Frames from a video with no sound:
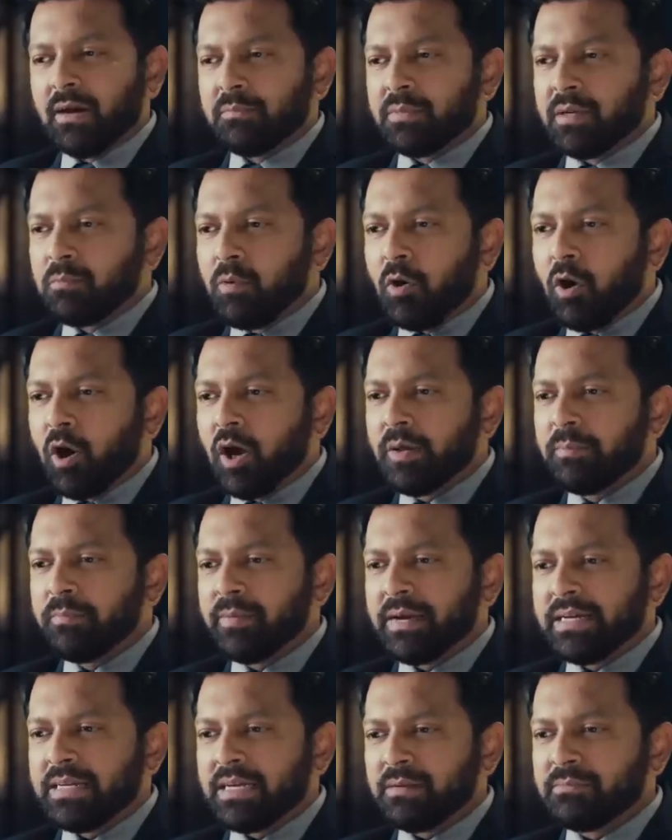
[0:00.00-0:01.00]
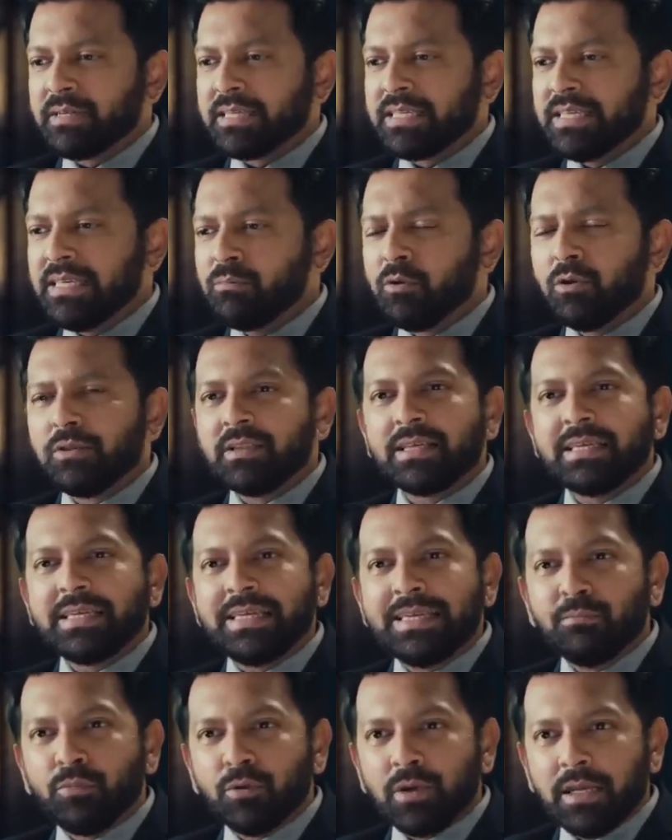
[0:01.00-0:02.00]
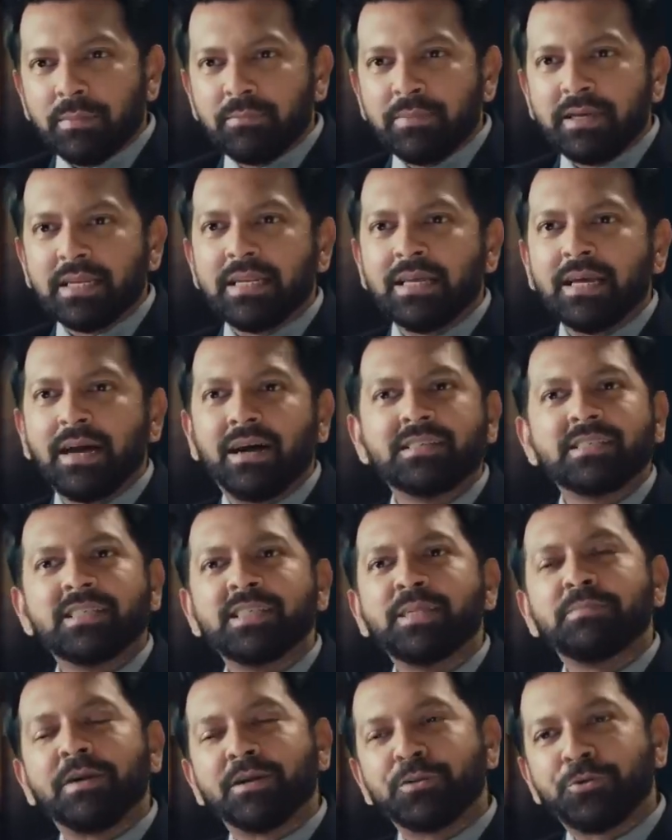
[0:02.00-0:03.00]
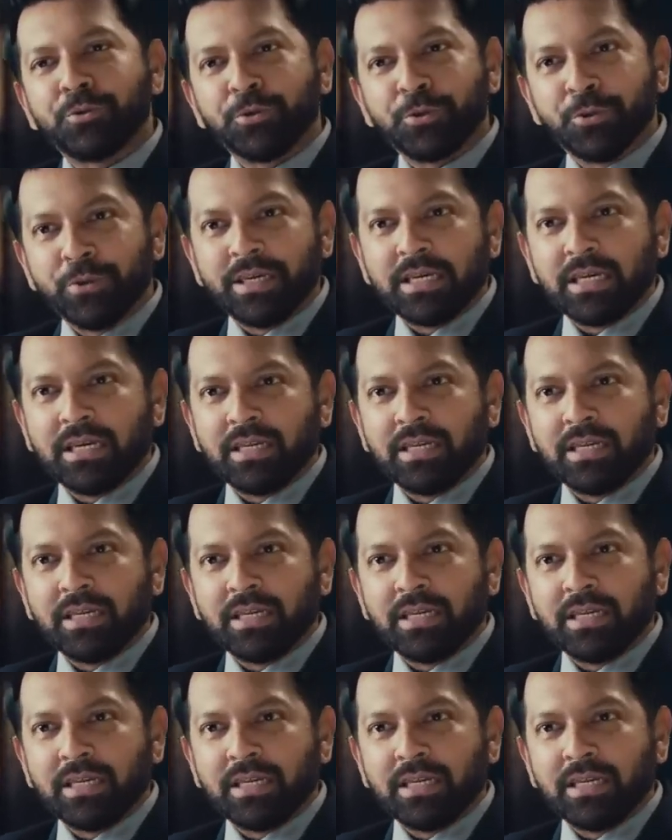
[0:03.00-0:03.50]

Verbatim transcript: আমরা ভয় পাই আমরা কি বলতে কি বলে ফেলি হাসির পাত্র হই